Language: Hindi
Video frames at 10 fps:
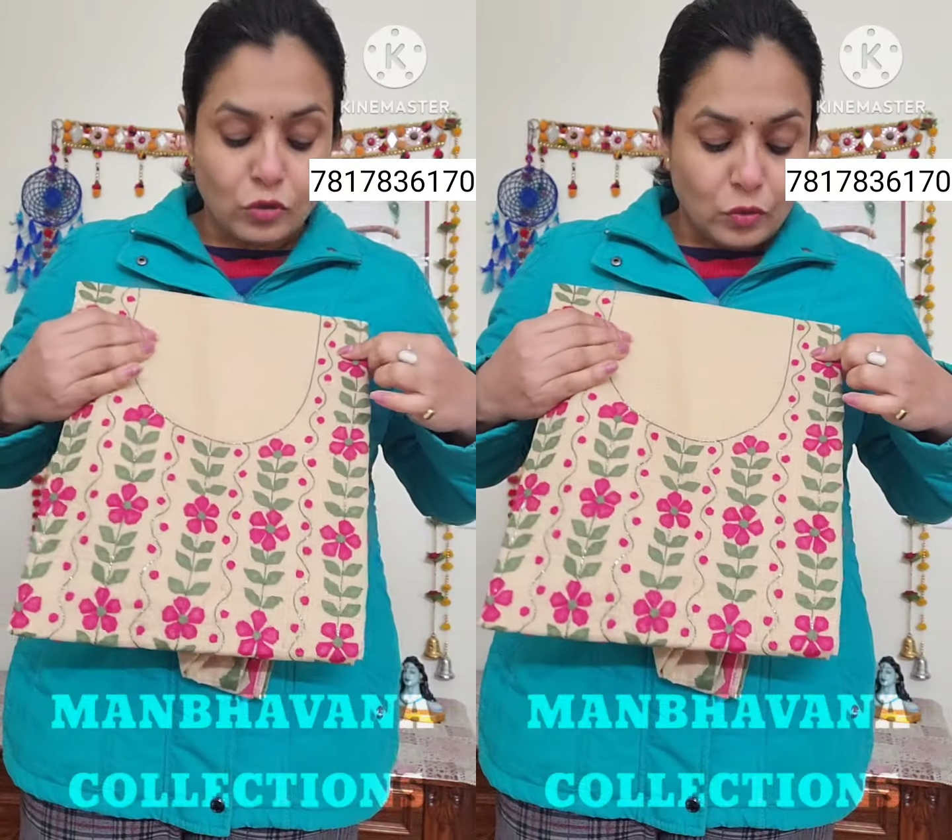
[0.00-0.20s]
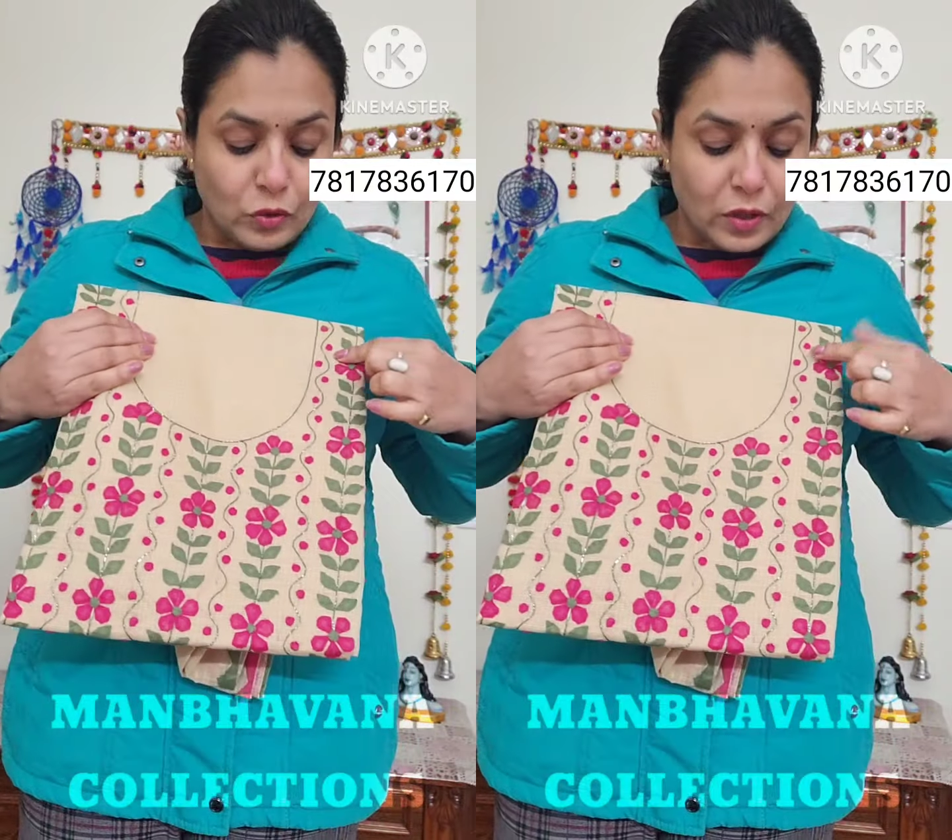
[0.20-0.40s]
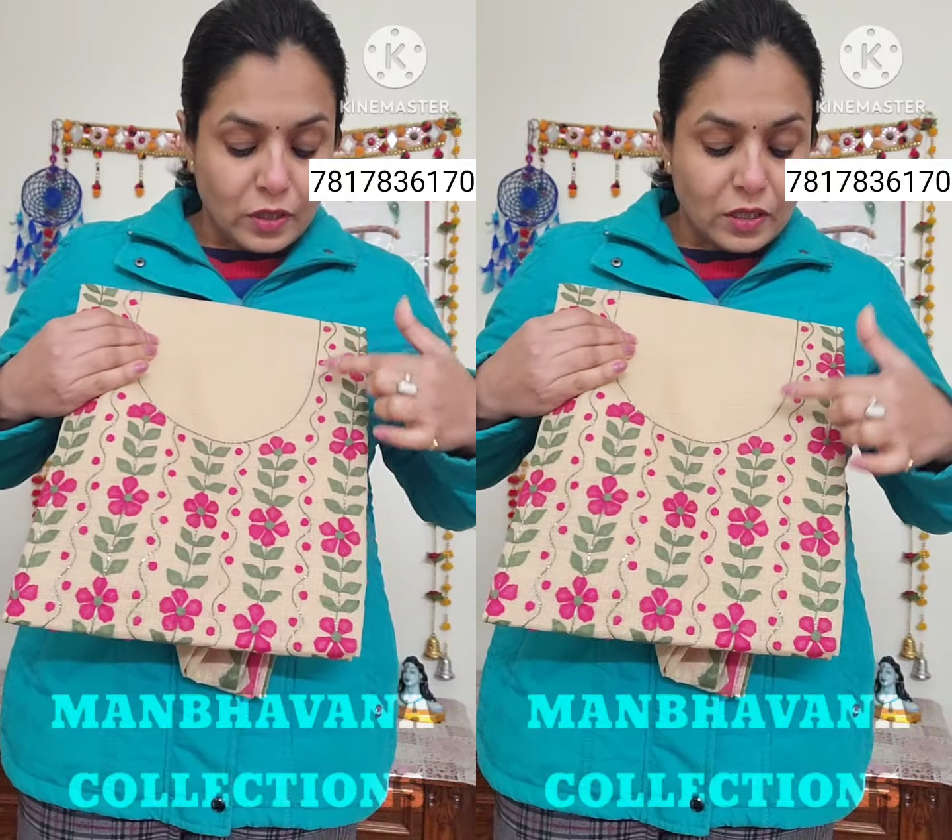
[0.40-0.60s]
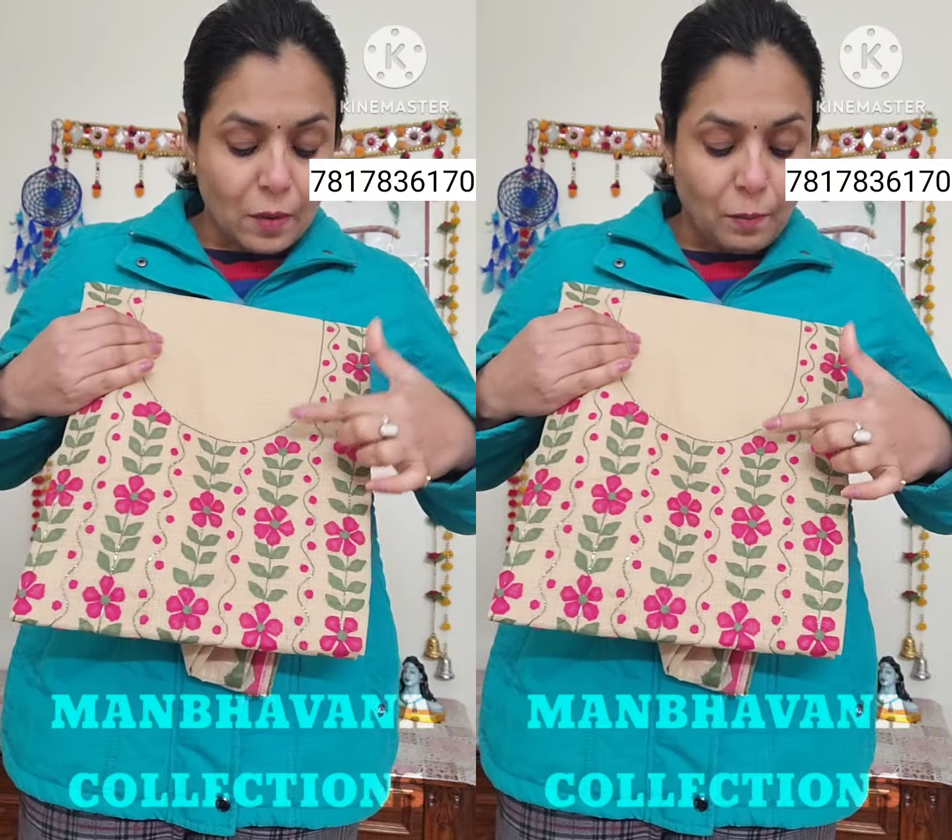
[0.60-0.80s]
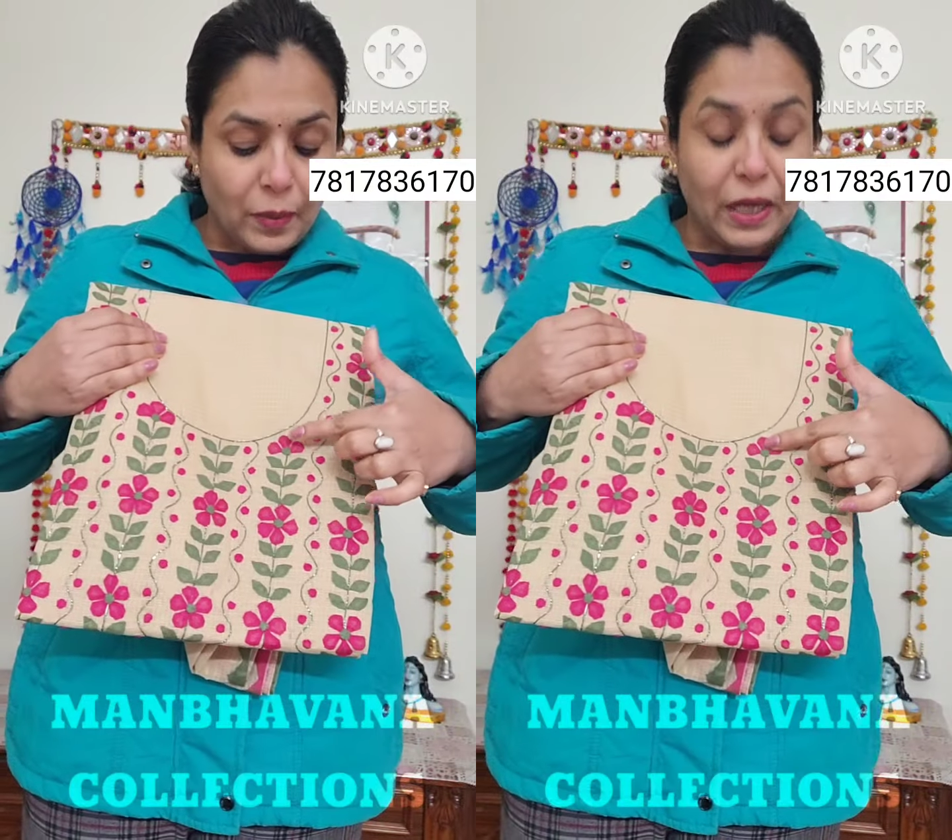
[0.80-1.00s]
सुंदर सा
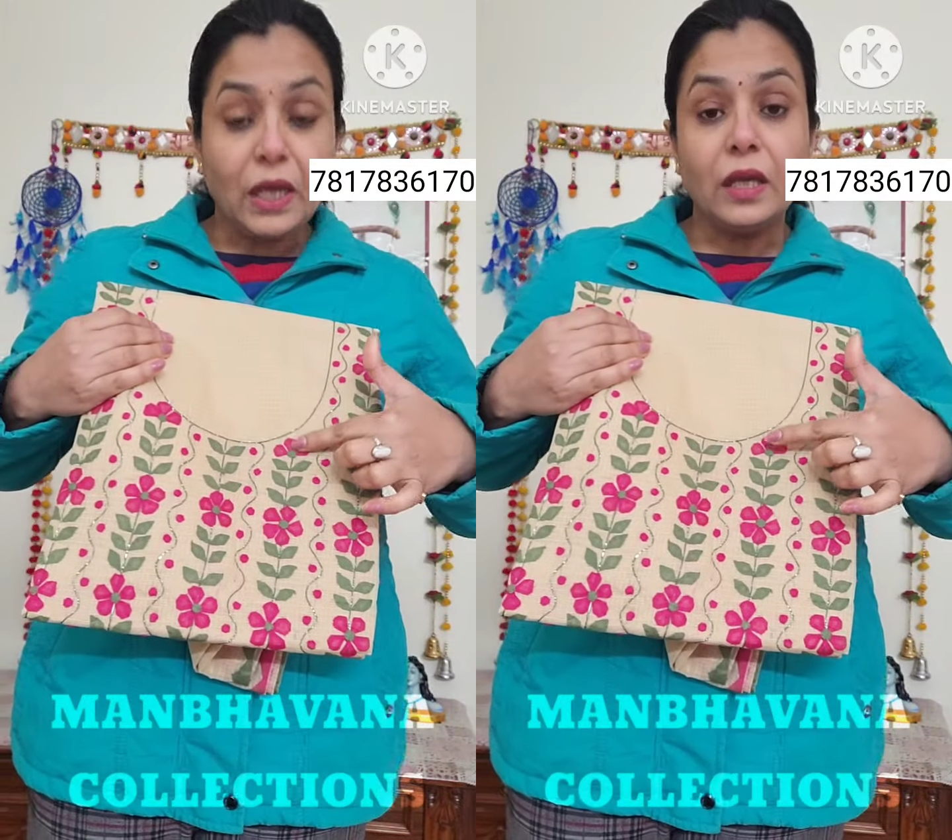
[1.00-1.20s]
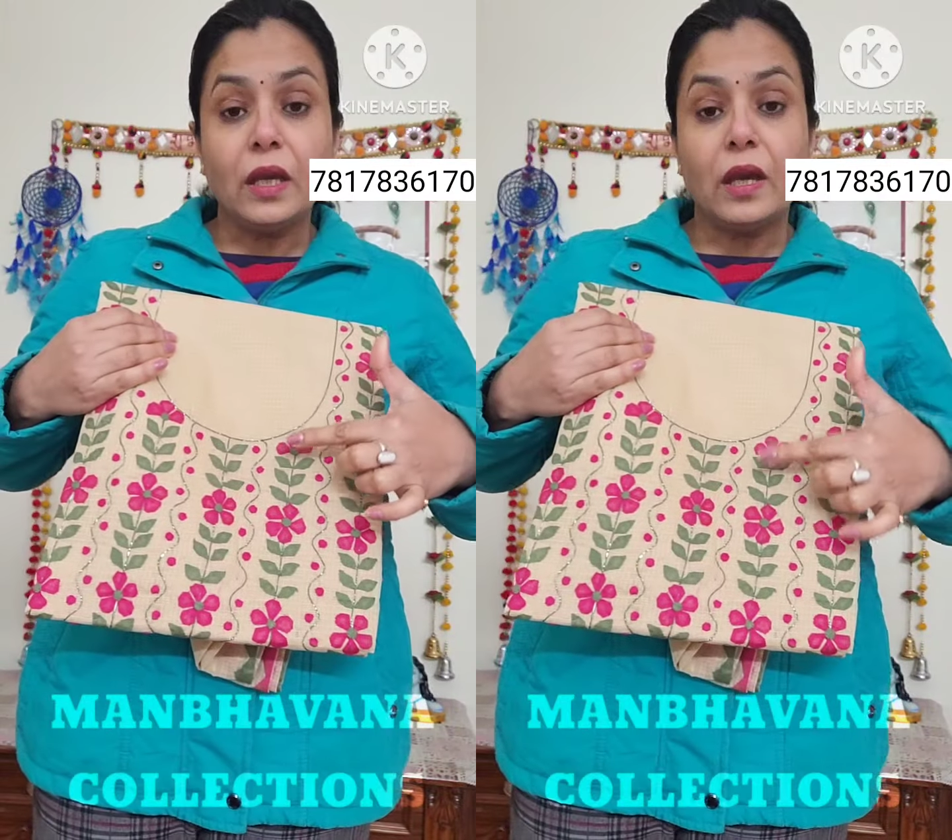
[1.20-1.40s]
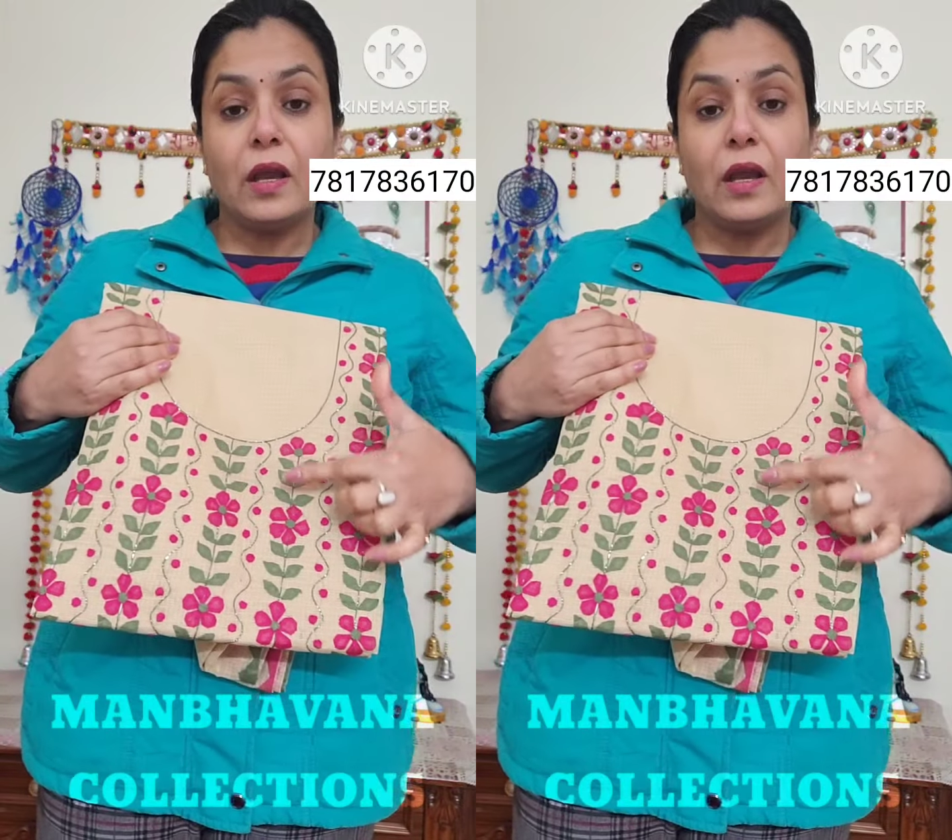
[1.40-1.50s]
पिंक